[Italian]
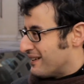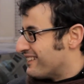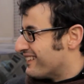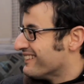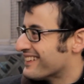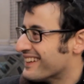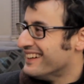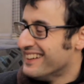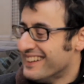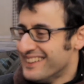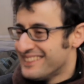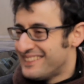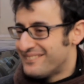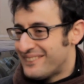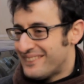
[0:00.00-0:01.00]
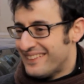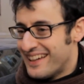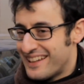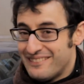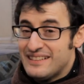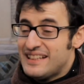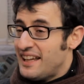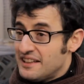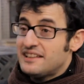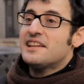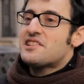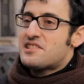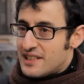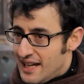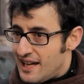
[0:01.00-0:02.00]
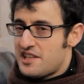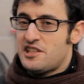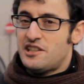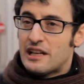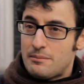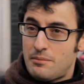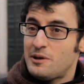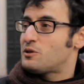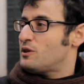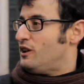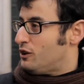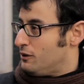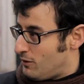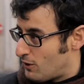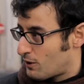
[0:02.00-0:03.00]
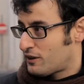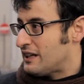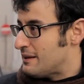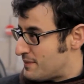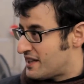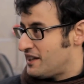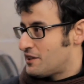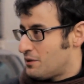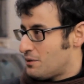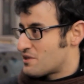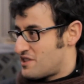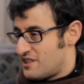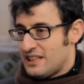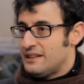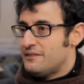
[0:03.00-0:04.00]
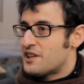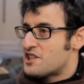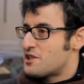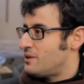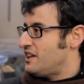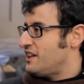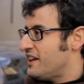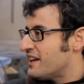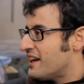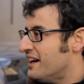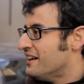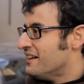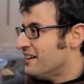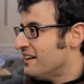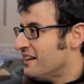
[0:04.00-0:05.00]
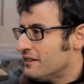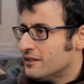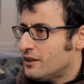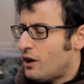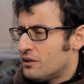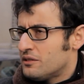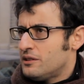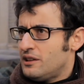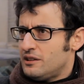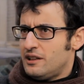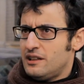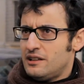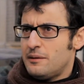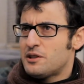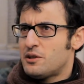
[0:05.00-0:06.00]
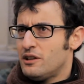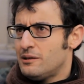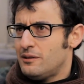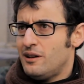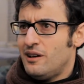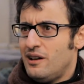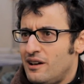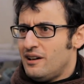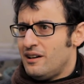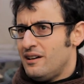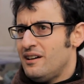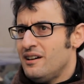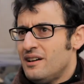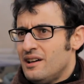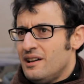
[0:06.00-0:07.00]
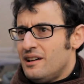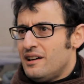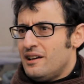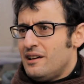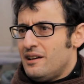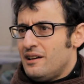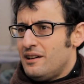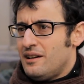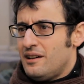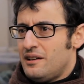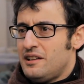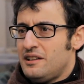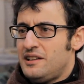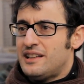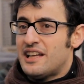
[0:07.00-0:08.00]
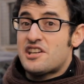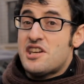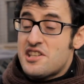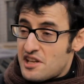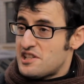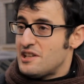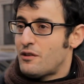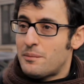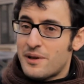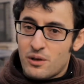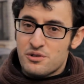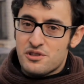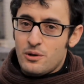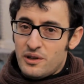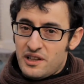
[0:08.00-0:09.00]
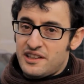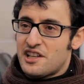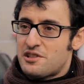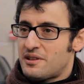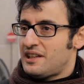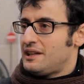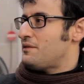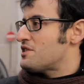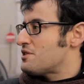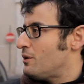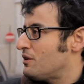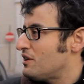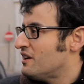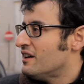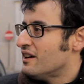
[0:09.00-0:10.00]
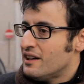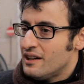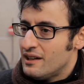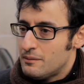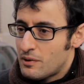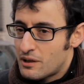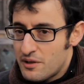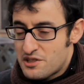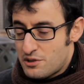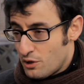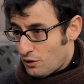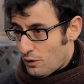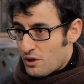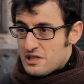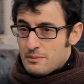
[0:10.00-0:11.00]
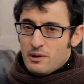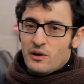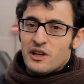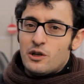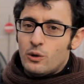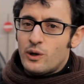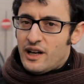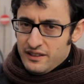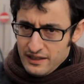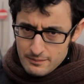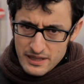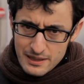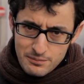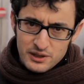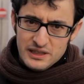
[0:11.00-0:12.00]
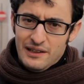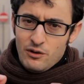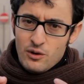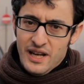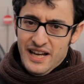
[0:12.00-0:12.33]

però che, tipo, erano gli anni delle stragi, del rapimento di Aldo Moro, delle Brigate Rosse, delle versioni nera, no, del rapimento di Aldo Moro, eh, della eh, scelta eh, eh, di Silvio Berlusconi e delle sue televisioni, ma questo io non lo sapevo ancora, né me ne importava un